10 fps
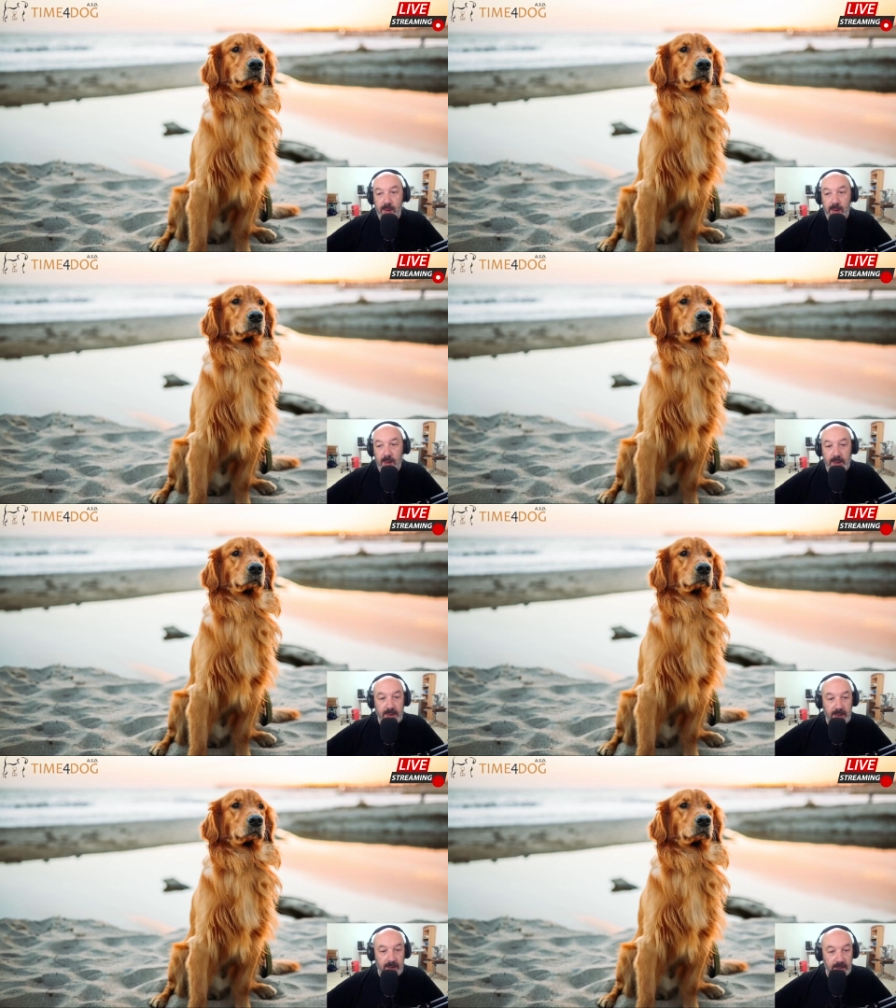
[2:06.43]
ed è,
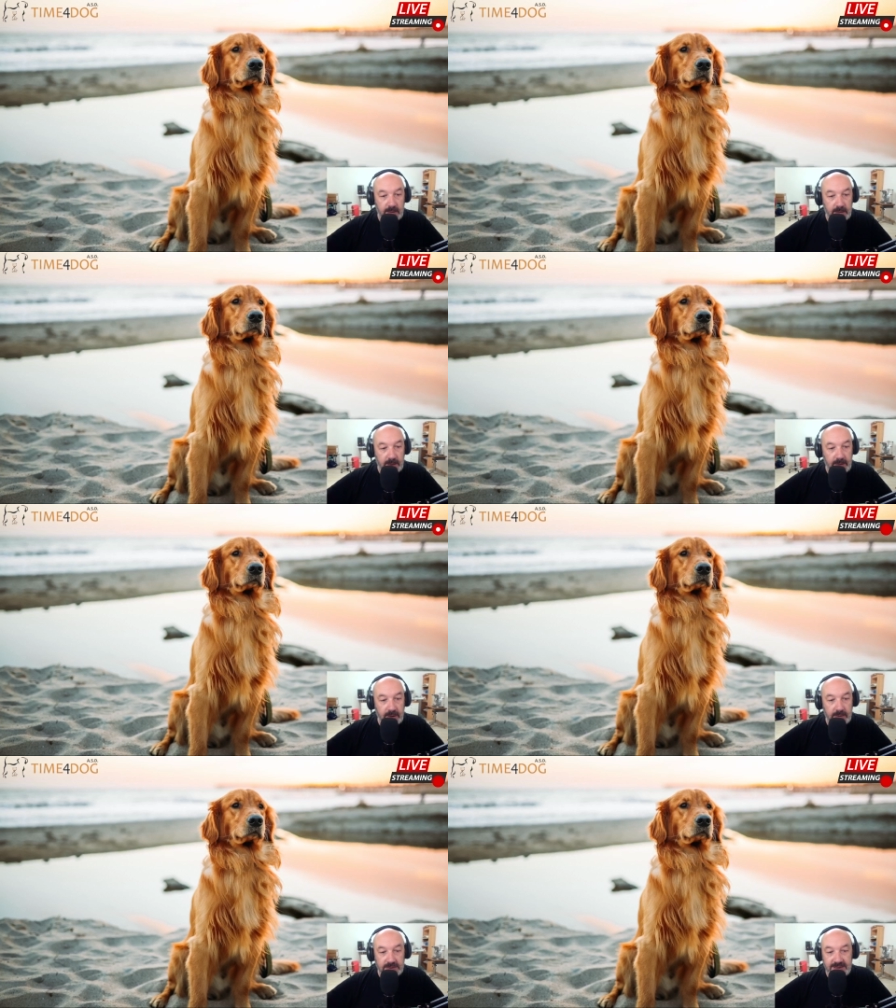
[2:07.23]
eh, ed è una
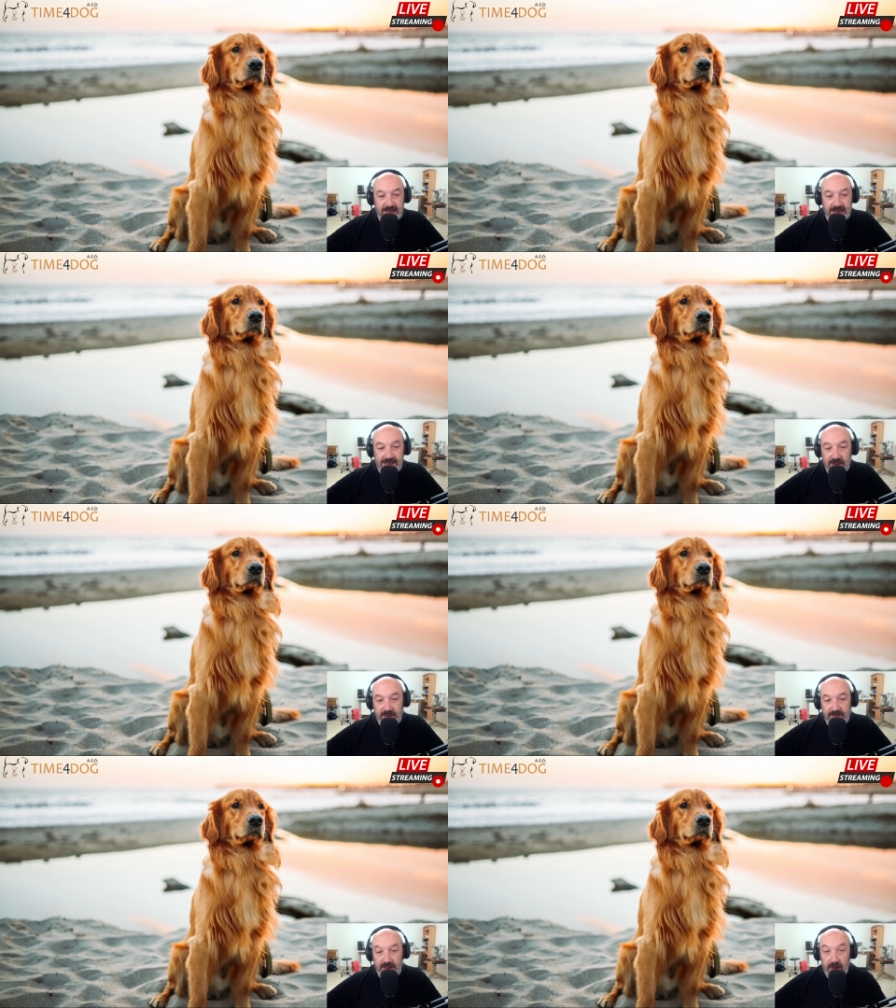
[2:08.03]
cosa straziante
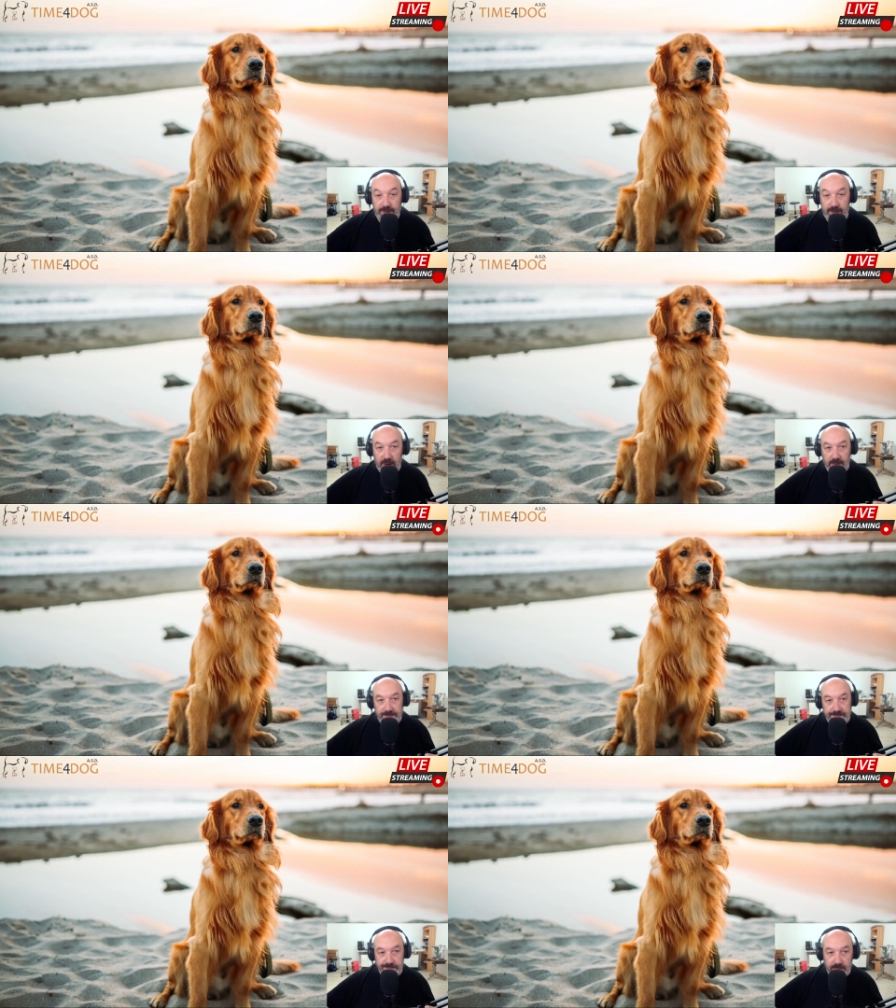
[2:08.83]
vedere il figlio
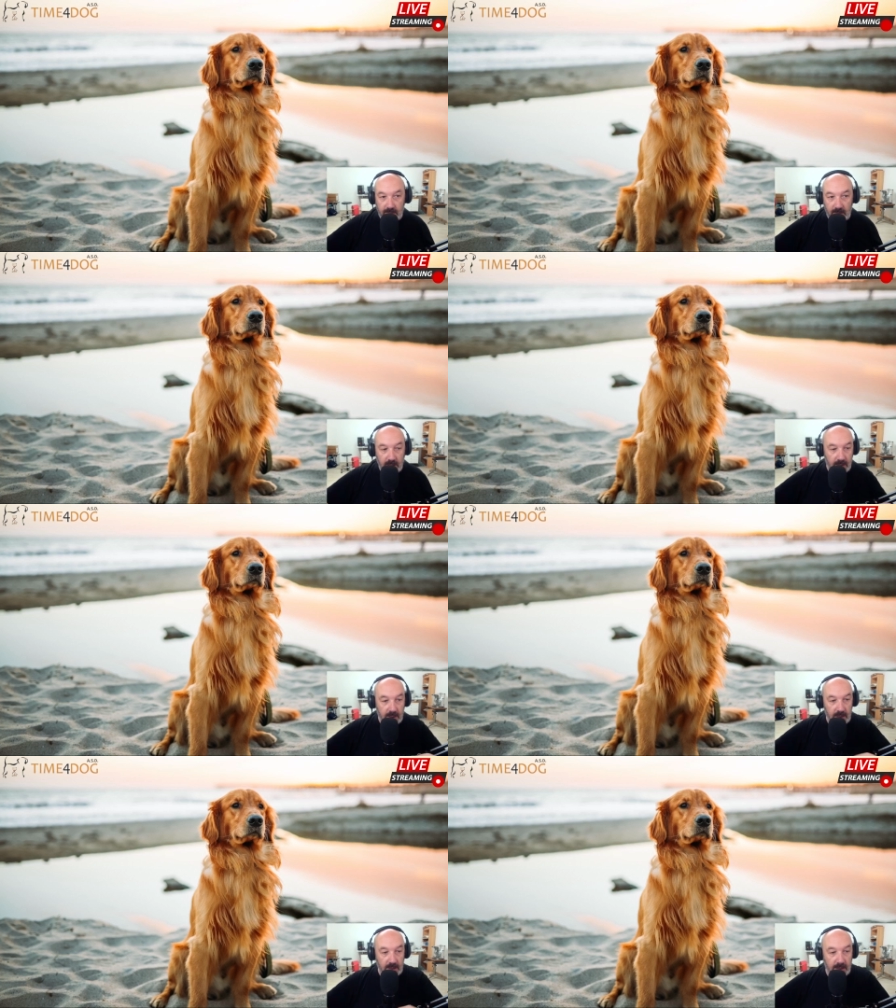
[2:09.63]

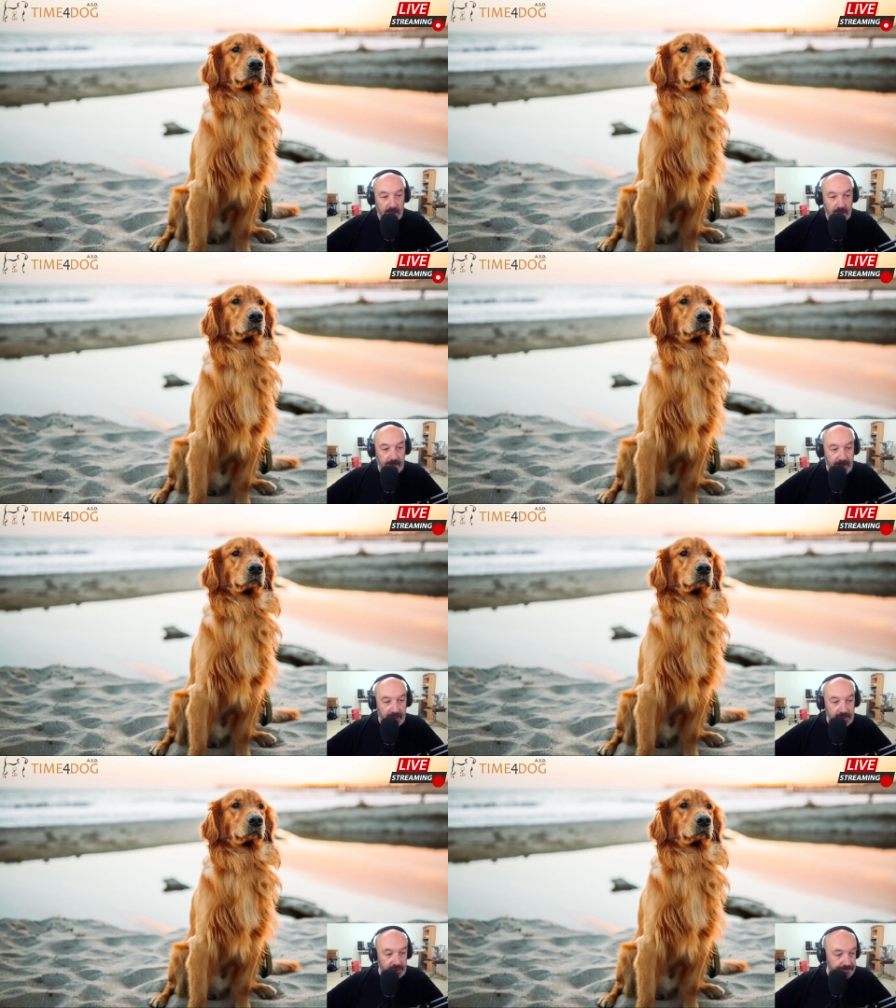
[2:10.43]
che
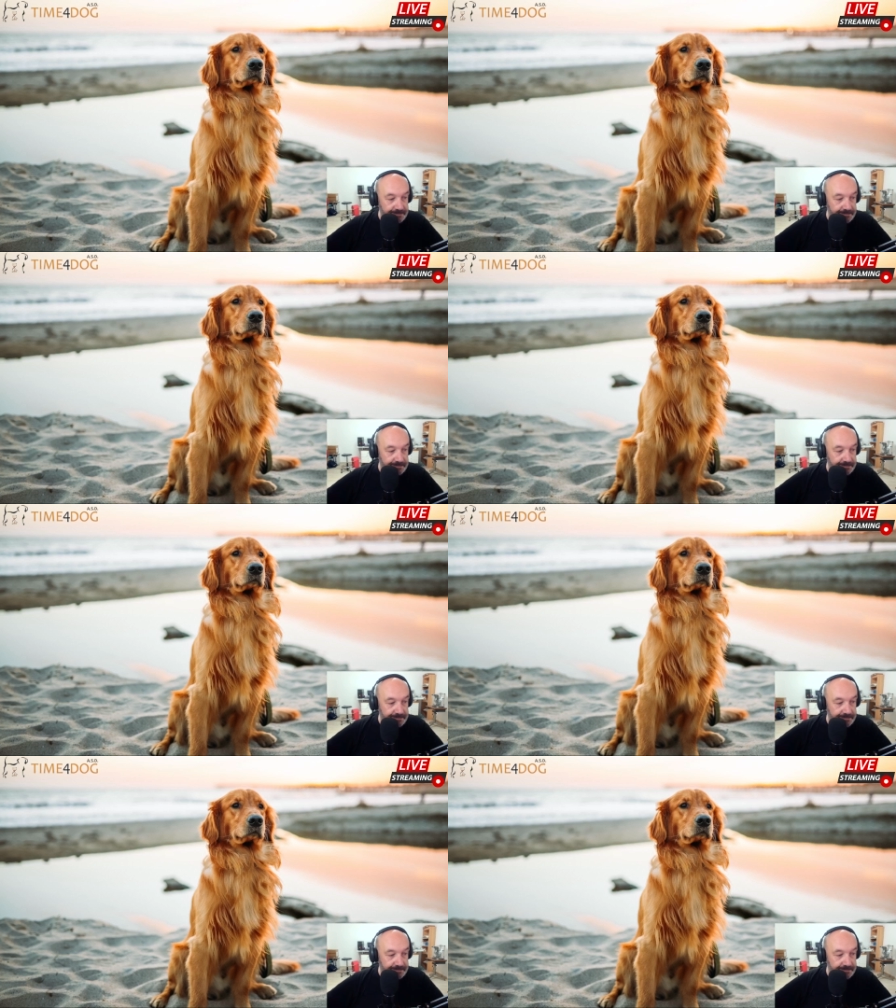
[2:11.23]
piange.